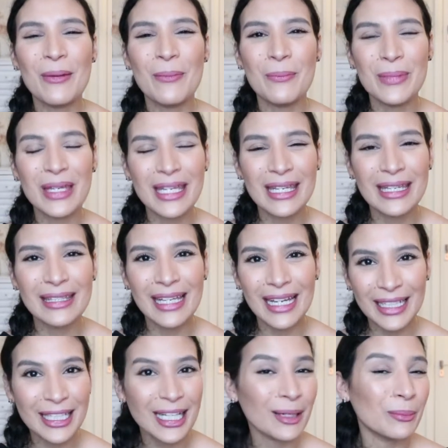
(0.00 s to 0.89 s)
mais
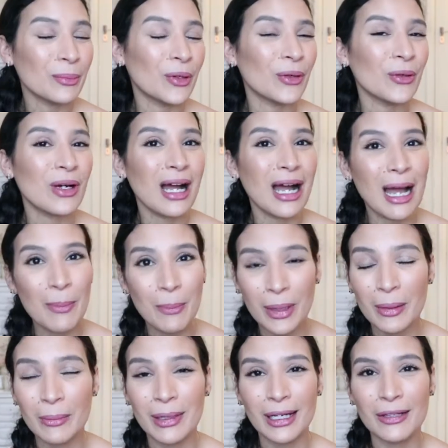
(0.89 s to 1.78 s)
dernièrement
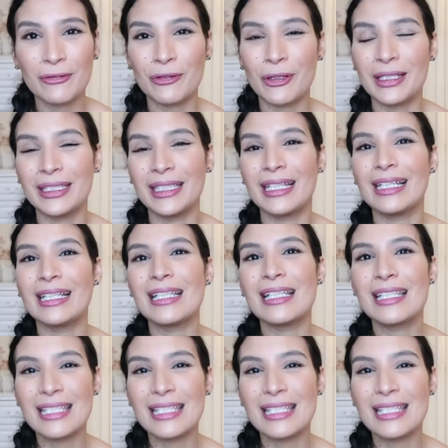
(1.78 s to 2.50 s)
après Black Friday